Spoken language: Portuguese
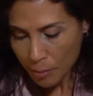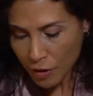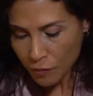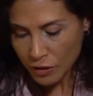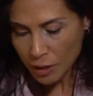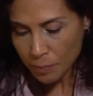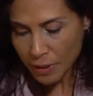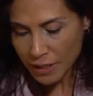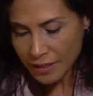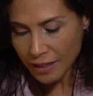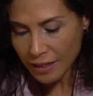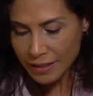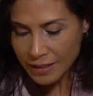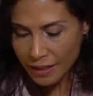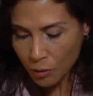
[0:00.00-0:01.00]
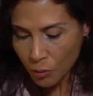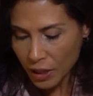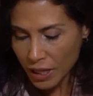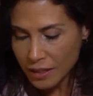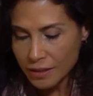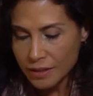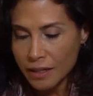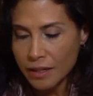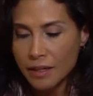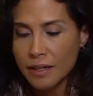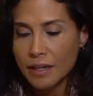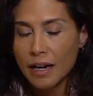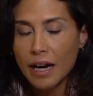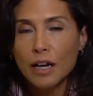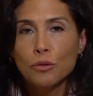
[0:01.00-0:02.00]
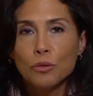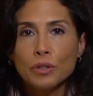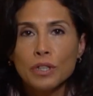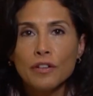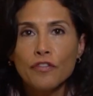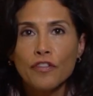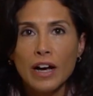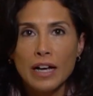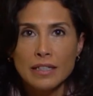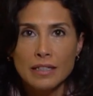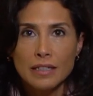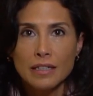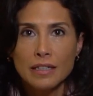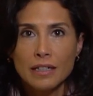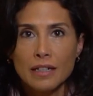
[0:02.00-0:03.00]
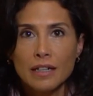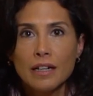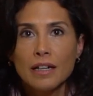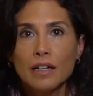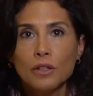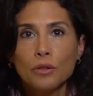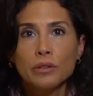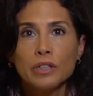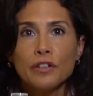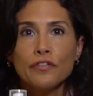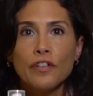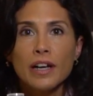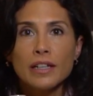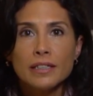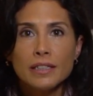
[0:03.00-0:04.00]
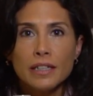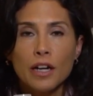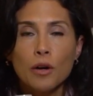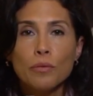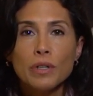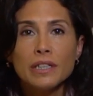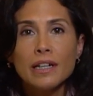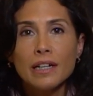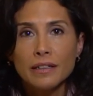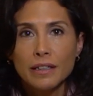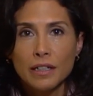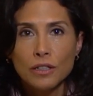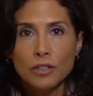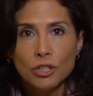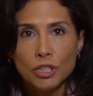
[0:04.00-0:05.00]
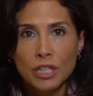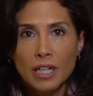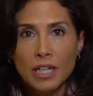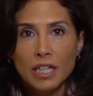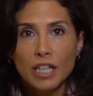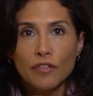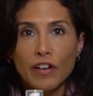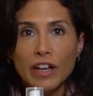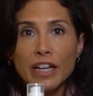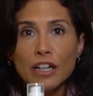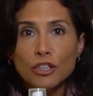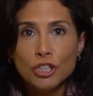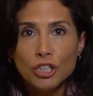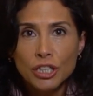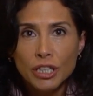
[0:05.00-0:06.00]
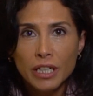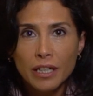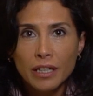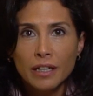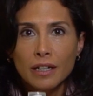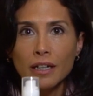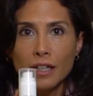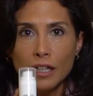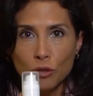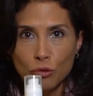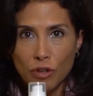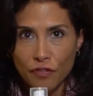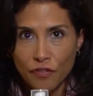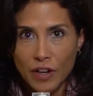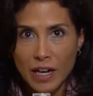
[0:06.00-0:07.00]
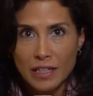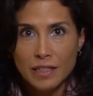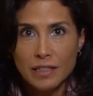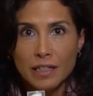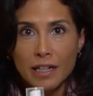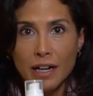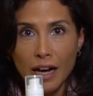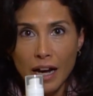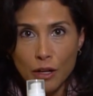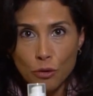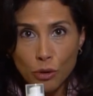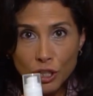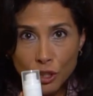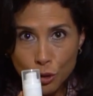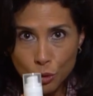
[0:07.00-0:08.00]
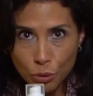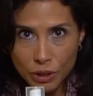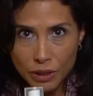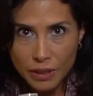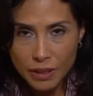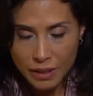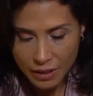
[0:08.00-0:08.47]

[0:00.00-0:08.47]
para você passar na sequência a Nutriface. Nutriface é um hidratante que vai agir na sua face a noite toda.